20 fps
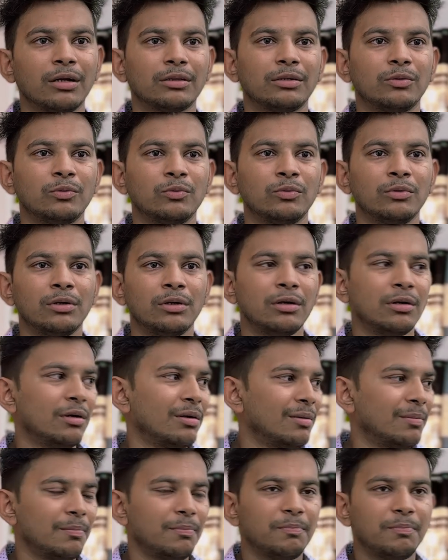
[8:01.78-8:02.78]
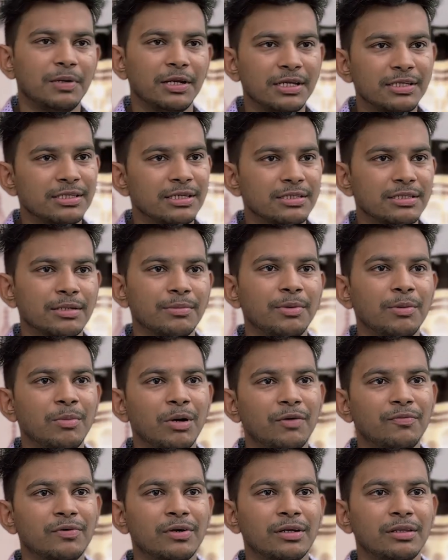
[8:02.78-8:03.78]
मांगता हूँ प्लीज इसे भी
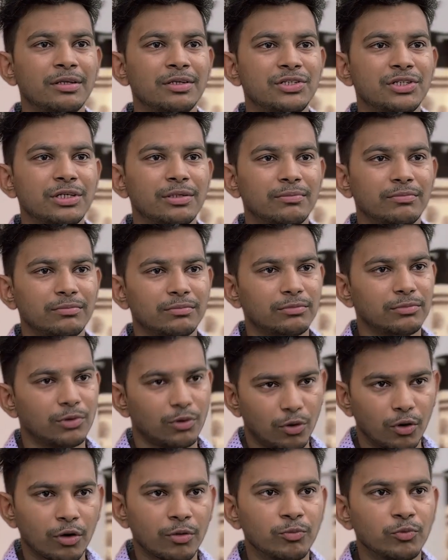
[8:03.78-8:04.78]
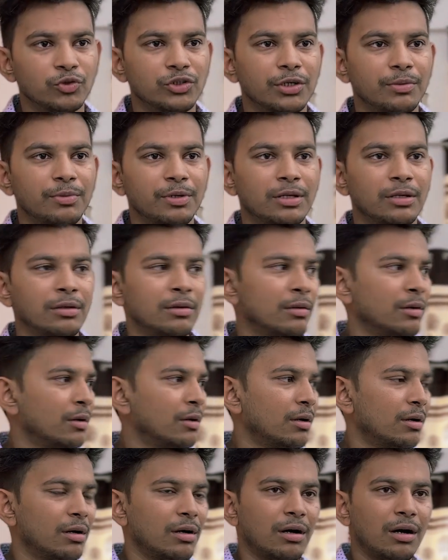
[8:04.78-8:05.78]
माफ कर दीजिए और मुझे भी
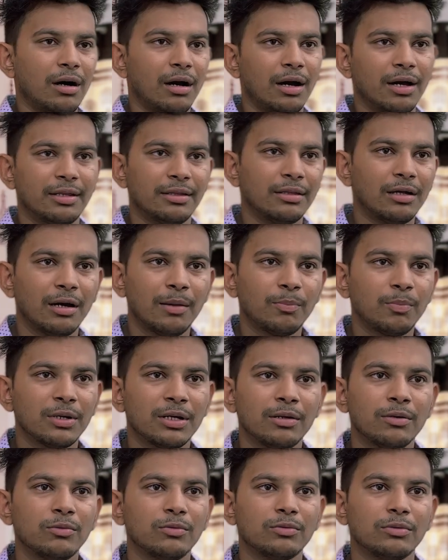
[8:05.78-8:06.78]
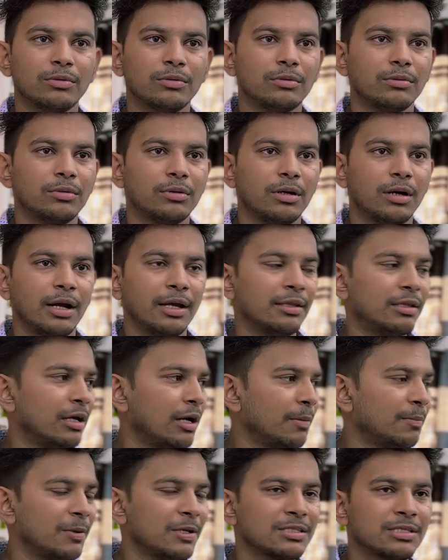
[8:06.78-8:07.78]
आइंदा आपके आइंदा
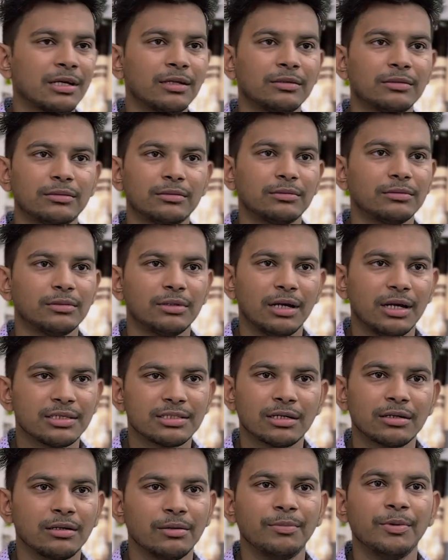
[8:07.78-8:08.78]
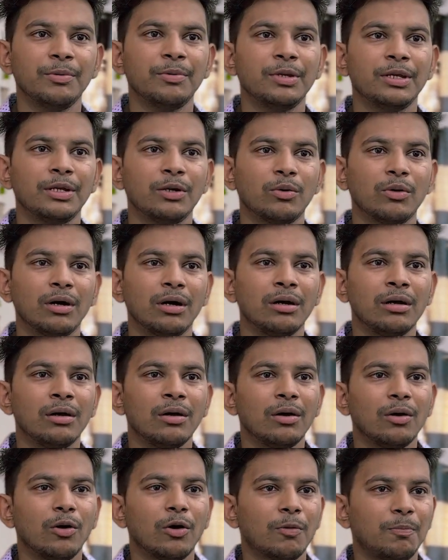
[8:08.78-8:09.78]
आपके साथ ऐसा कभी भी नहीं होगा
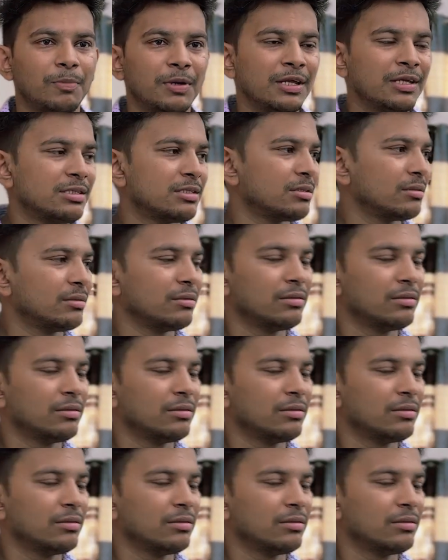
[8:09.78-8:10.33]
और प्लीज़